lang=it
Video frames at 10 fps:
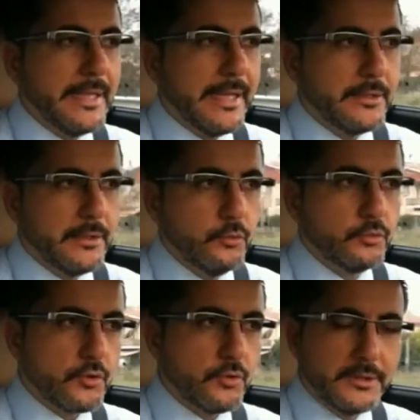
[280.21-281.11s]
è
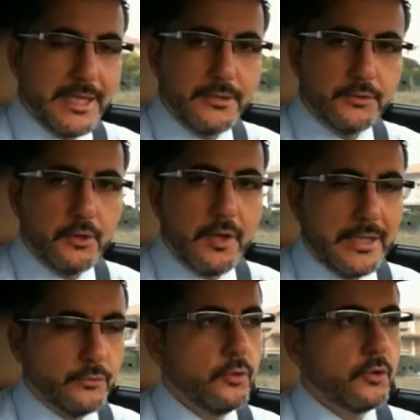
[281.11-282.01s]
tenuto soltanto
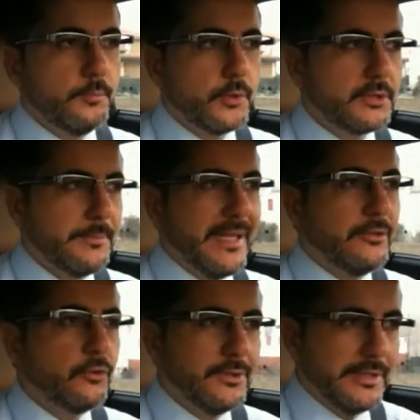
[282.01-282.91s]
ad un
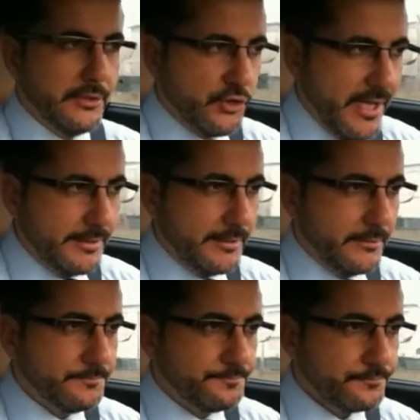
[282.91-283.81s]
comportamento diligente.